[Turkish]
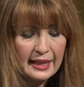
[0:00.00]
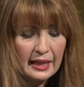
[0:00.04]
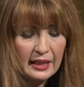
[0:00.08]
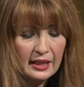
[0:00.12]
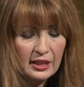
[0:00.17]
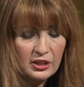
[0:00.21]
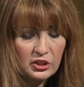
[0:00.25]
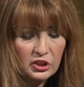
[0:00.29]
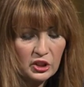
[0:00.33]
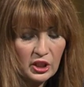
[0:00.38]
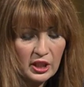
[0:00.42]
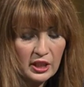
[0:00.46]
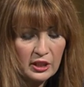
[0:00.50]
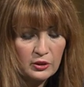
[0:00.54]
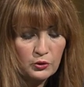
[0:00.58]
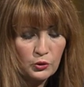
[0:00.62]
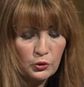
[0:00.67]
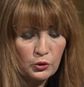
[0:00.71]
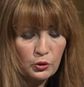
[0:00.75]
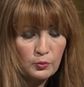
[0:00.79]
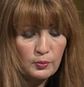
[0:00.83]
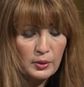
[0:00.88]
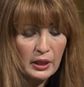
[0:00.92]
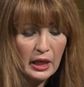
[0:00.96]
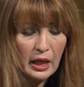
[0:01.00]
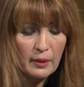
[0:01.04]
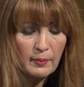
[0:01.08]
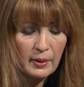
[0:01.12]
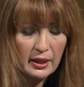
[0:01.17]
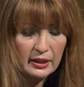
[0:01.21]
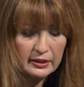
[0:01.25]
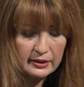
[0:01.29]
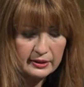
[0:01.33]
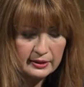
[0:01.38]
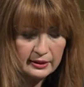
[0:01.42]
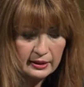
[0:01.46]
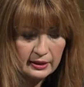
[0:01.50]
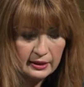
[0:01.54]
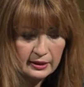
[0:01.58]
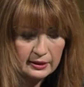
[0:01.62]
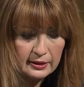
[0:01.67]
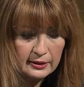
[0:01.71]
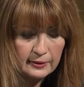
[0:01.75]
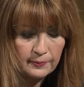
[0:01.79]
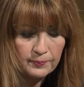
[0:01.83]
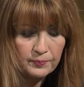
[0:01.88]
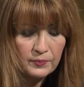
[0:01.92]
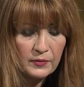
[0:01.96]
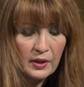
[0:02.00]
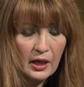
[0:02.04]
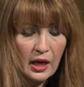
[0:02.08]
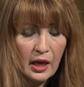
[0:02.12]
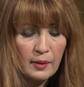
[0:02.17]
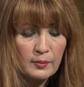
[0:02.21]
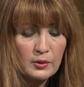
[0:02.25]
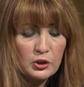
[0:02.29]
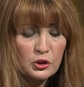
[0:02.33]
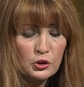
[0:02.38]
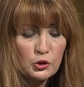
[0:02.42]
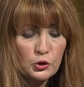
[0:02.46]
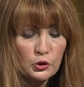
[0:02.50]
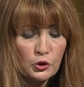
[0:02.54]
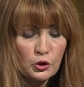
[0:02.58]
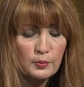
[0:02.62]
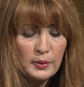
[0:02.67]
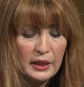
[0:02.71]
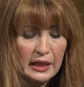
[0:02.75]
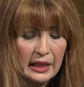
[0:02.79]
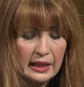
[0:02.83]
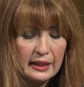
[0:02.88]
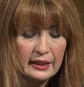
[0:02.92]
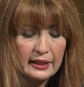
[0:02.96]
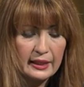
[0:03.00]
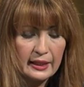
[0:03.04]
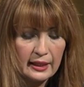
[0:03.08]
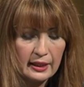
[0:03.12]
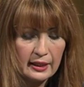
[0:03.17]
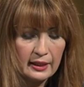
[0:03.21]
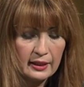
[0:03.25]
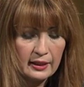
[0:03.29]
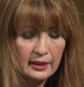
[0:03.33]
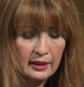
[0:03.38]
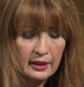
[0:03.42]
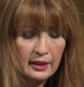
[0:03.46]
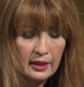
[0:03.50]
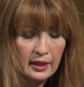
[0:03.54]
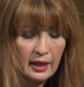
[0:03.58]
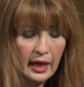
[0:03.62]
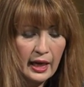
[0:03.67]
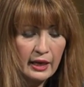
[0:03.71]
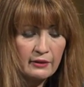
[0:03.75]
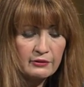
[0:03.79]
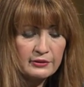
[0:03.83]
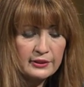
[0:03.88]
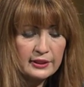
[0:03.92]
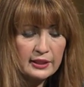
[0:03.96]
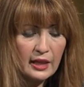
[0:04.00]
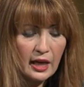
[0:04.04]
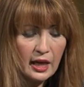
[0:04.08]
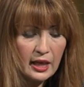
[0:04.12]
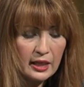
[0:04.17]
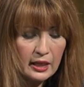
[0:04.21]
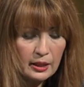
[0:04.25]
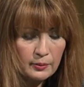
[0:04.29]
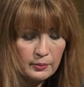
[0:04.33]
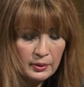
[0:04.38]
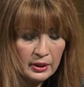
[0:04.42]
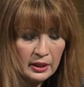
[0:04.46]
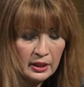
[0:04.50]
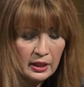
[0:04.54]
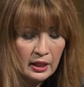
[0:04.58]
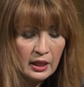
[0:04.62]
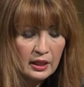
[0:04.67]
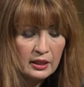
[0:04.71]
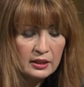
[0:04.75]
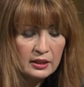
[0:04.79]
geleceği günü bilemezsiniz. Ama şunu bilin ki ev sahibi